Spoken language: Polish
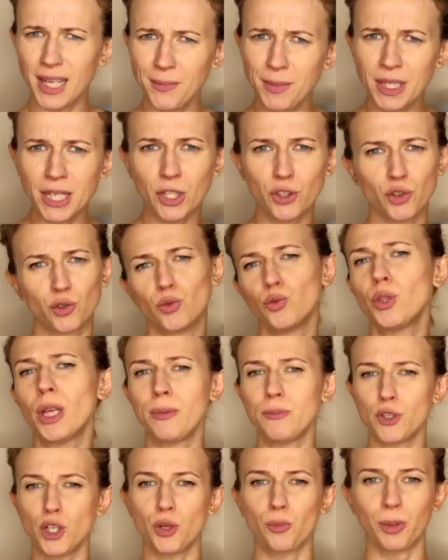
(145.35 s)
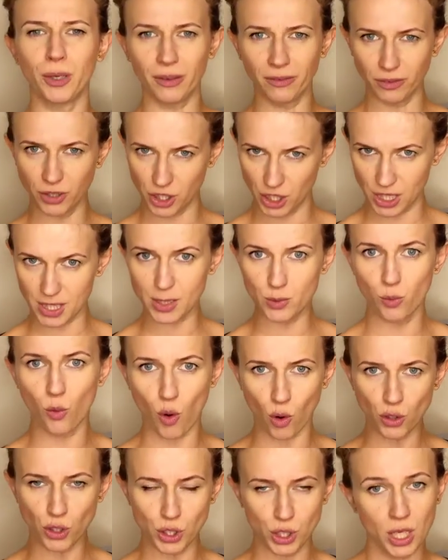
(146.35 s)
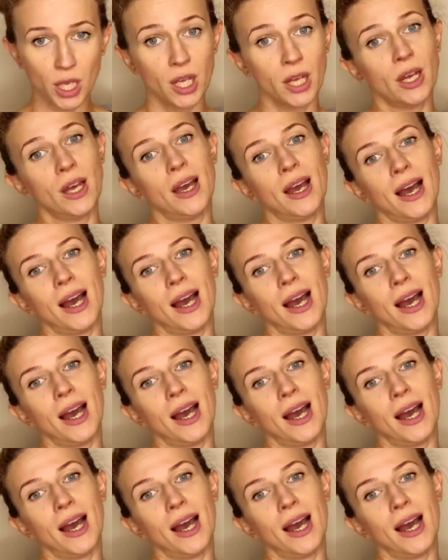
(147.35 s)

Dajmy na to, tutaj może pojawić się złość,